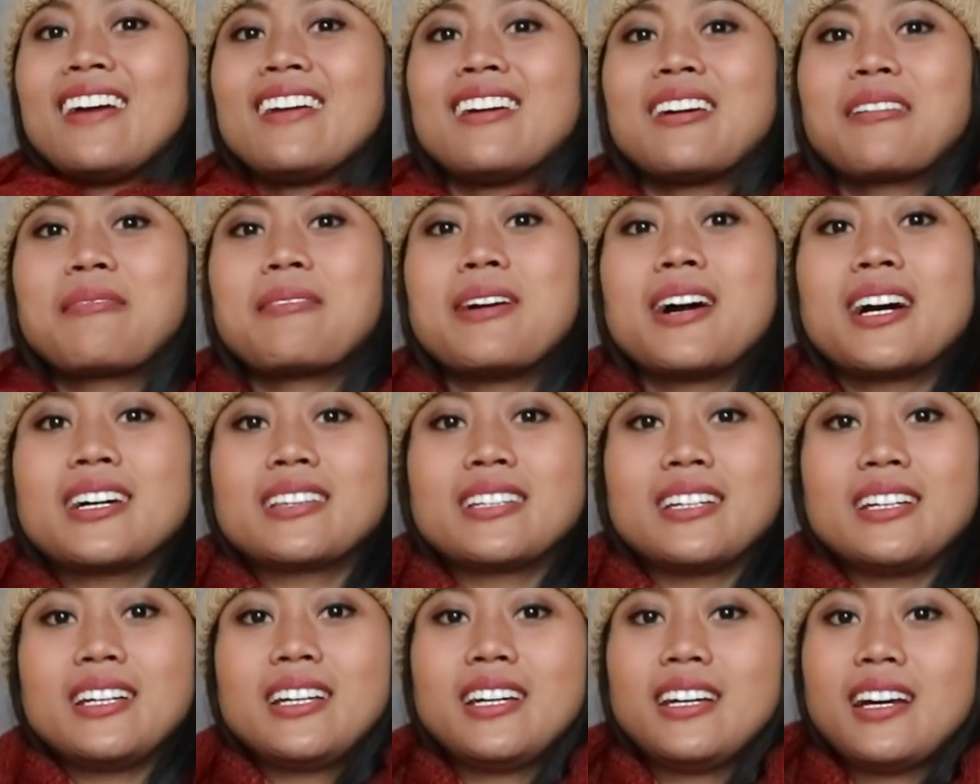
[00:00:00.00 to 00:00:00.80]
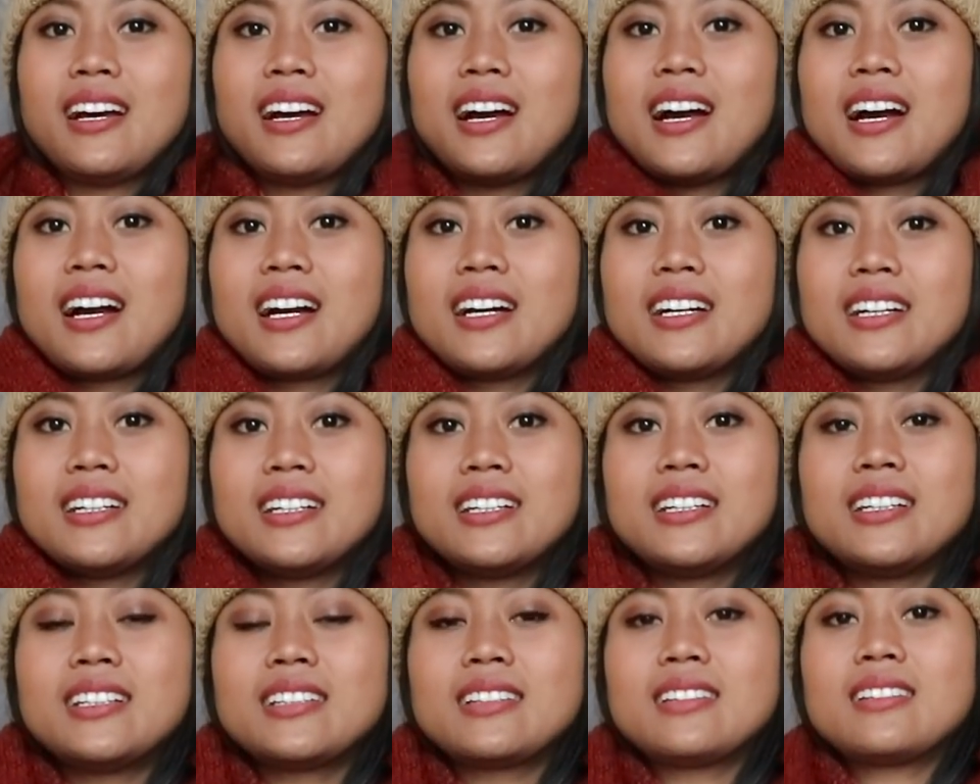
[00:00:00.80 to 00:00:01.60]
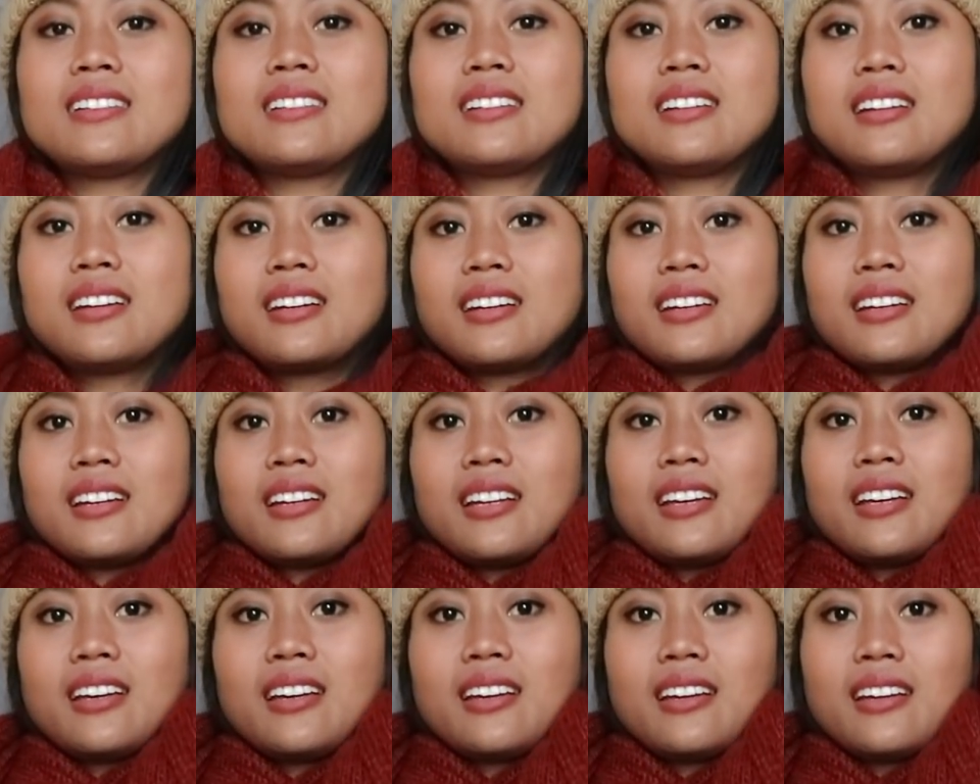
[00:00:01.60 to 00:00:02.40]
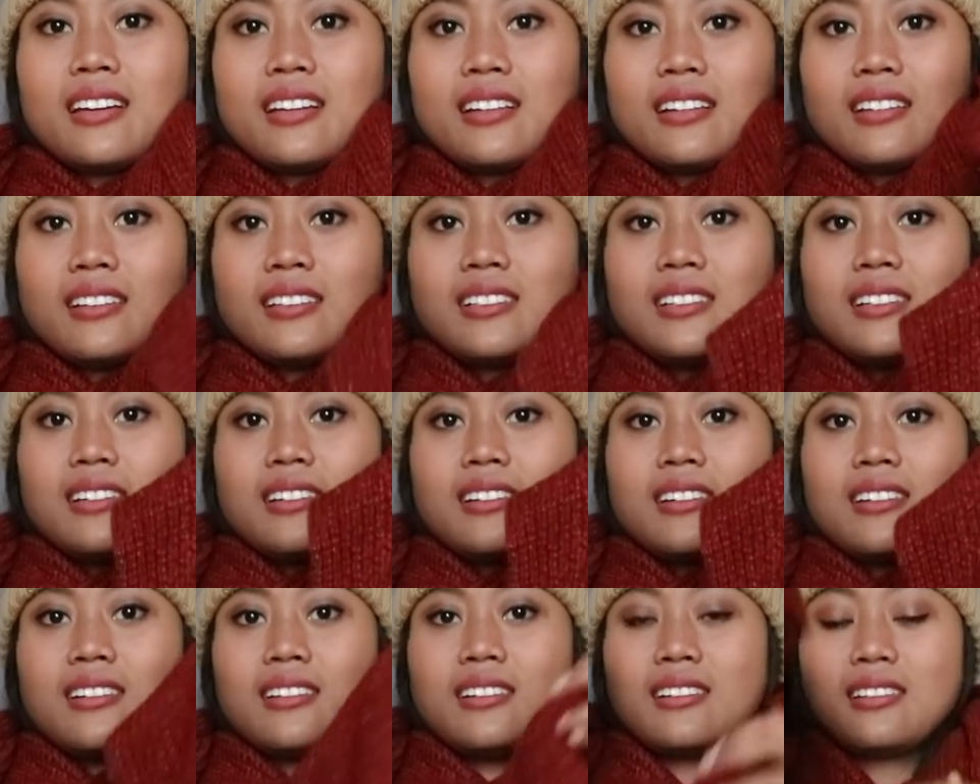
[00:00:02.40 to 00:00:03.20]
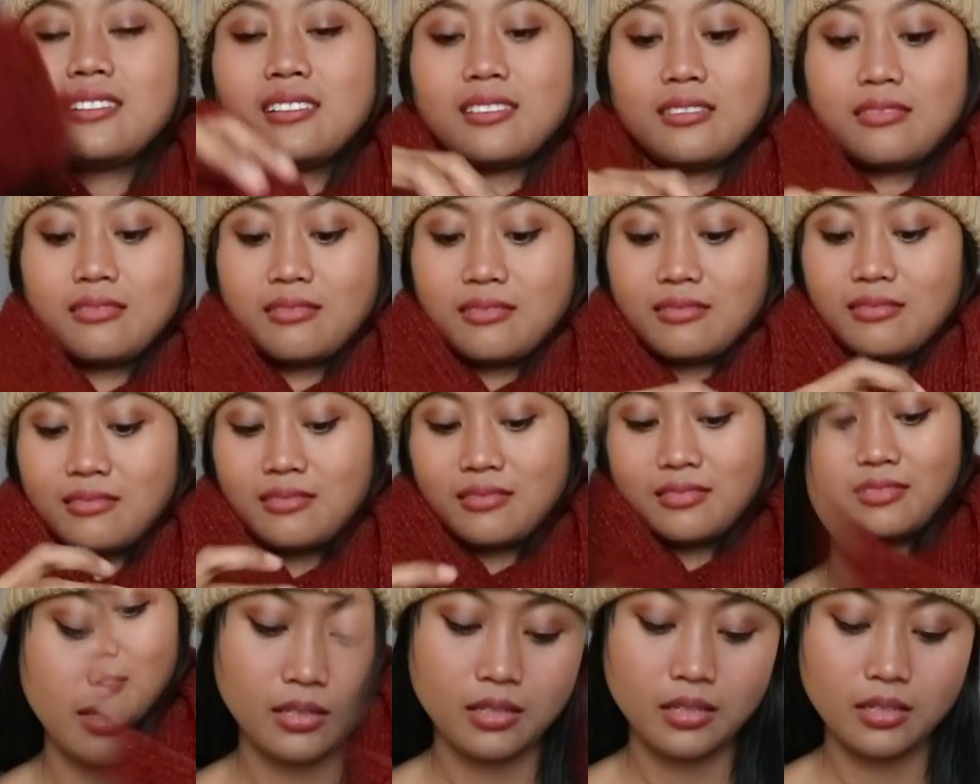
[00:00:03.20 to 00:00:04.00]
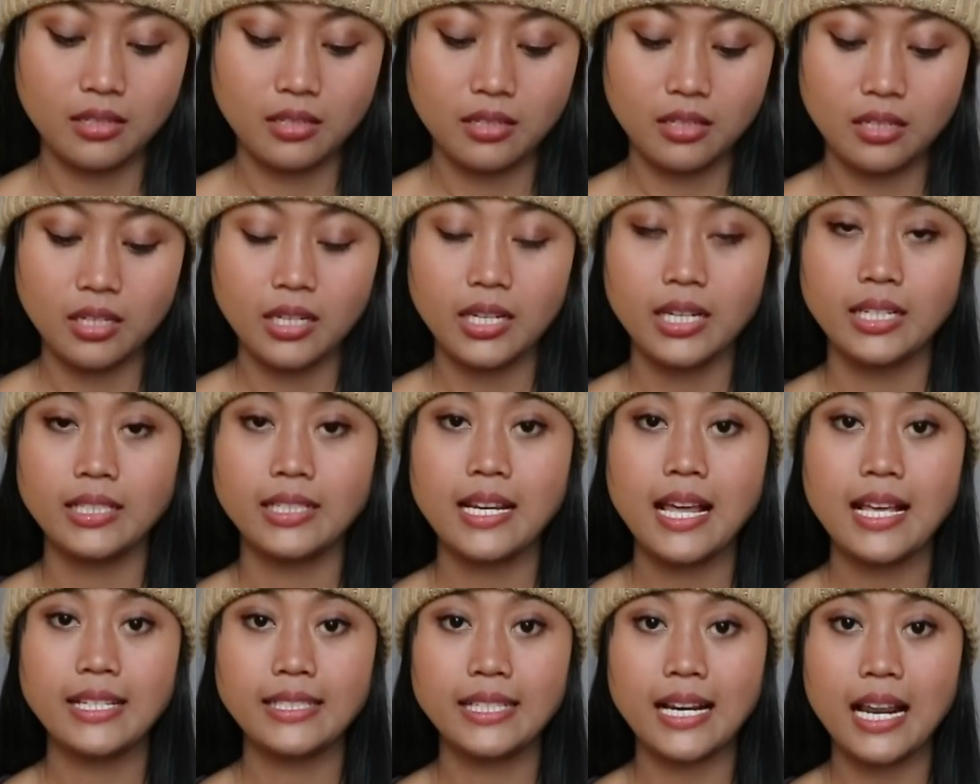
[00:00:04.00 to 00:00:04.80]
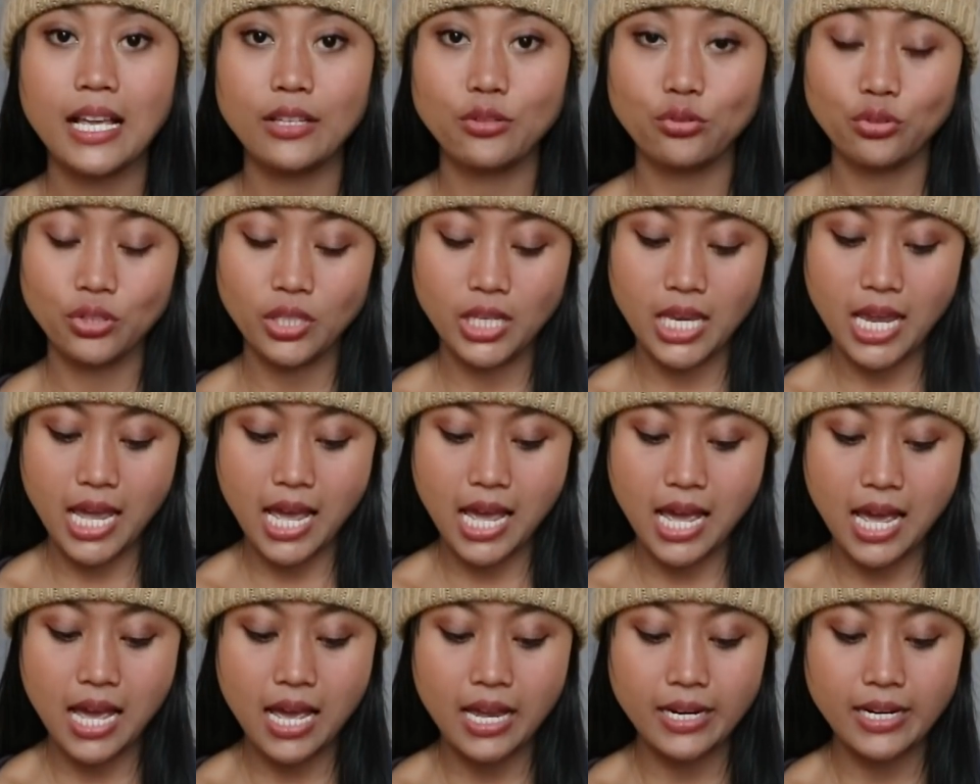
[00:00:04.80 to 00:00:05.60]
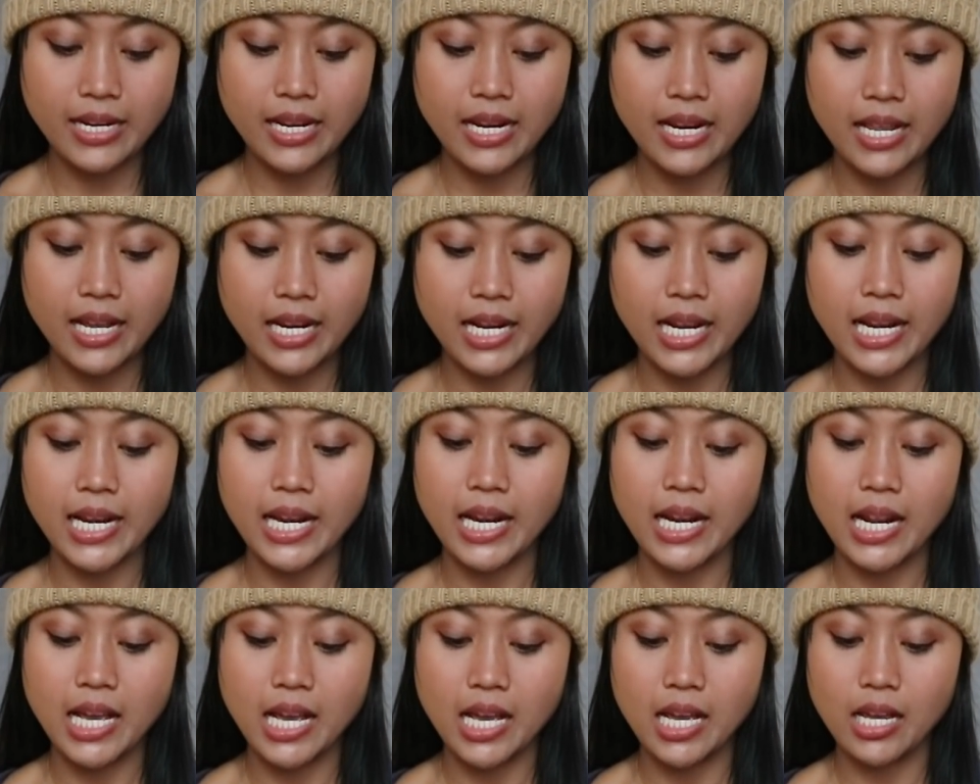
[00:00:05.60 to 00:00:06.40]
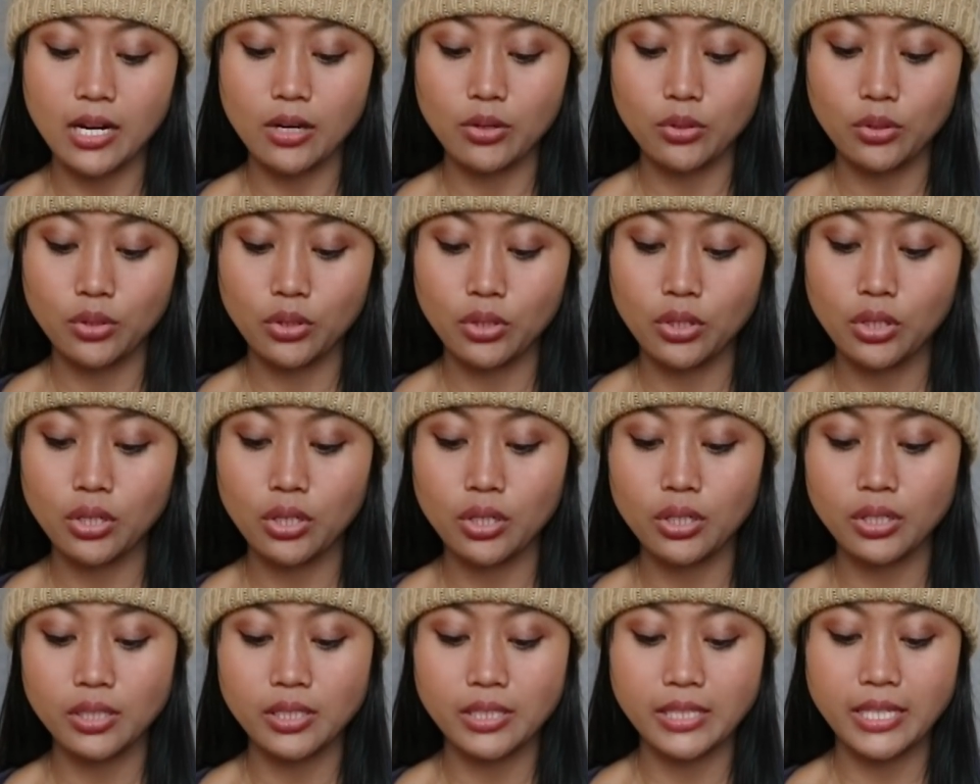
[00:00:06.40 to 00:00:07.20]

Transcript: hmm, banget ini anget nih ya tuh dan selanjutnya adalah kalian harus